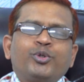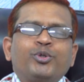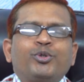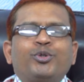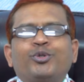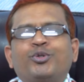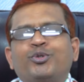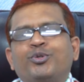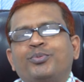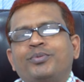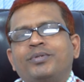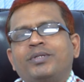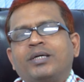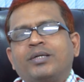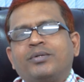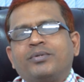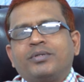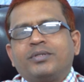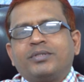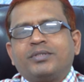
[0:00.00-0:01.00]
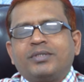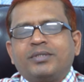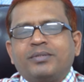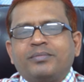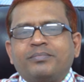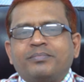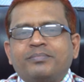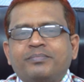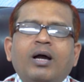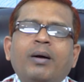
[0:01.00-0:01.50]
সুযোগ সুবিধা রয়েছে
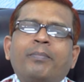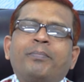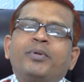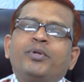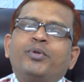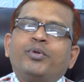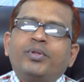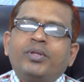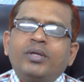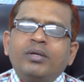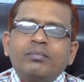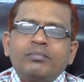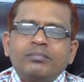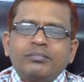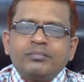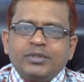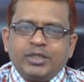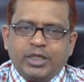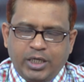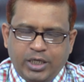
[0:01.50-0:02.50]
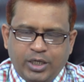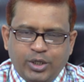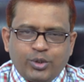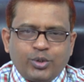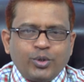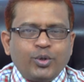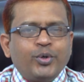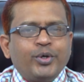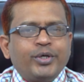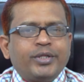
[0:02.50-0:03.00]
আপনি যদি শিক্ষিত
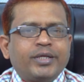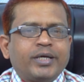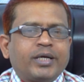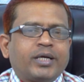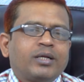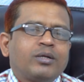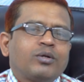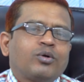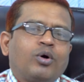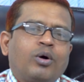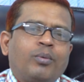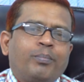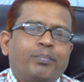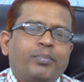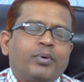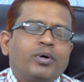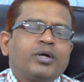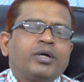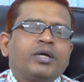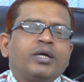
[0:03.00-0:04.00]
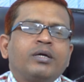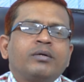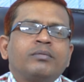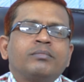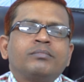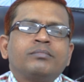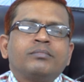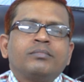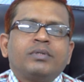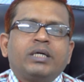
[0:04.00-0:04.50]
হয়ে থাকেন কমপক্ষে
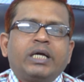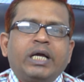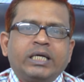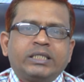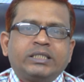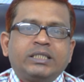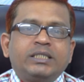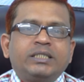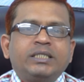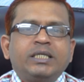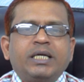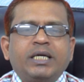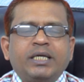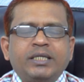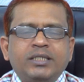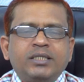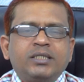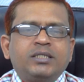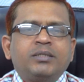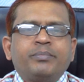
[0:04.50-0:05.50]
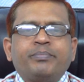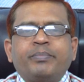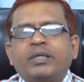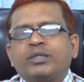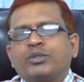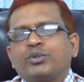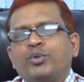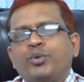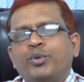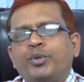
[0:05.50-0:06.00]
এসএসসি এসএসসি
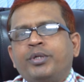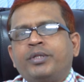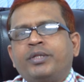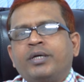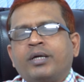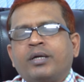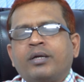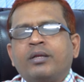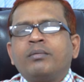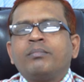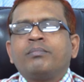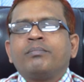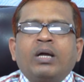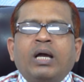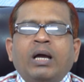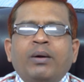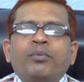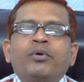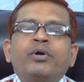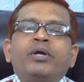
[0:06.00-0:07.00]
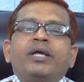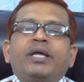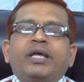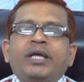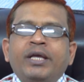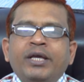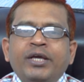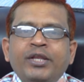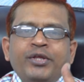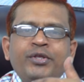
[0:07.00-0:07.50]
পাস করে থাকেন এবং
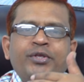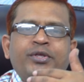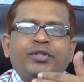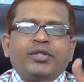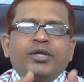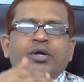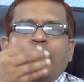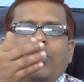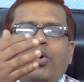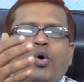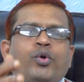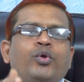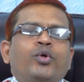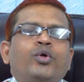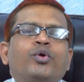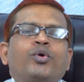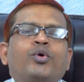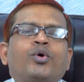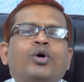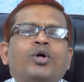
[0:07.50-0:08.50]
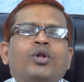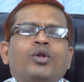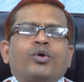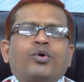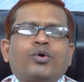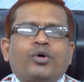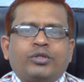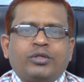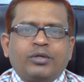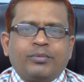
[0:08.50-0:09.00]
ইংরেজিতে অনর্গল
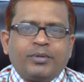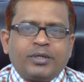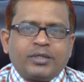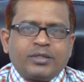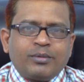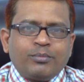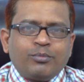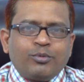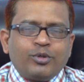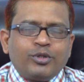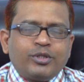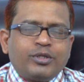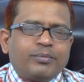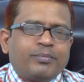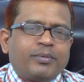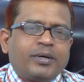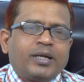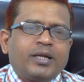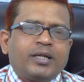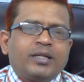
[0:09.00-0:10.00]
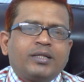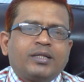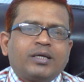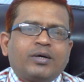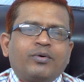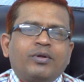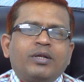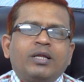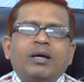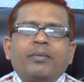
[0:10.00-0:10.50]
কথাবার্তা বলতে পারেন
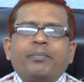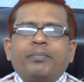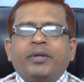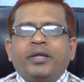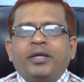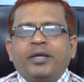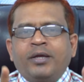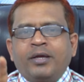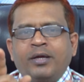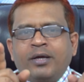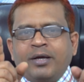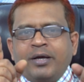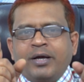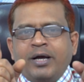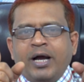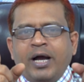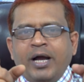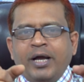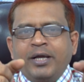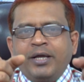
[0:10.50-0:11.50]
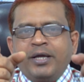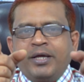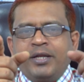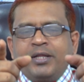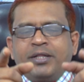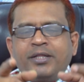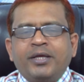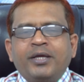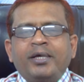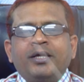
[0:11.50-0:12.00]
তাহলে আপনি
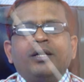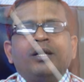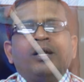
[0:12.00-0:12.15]
হাঙ্গেরিতে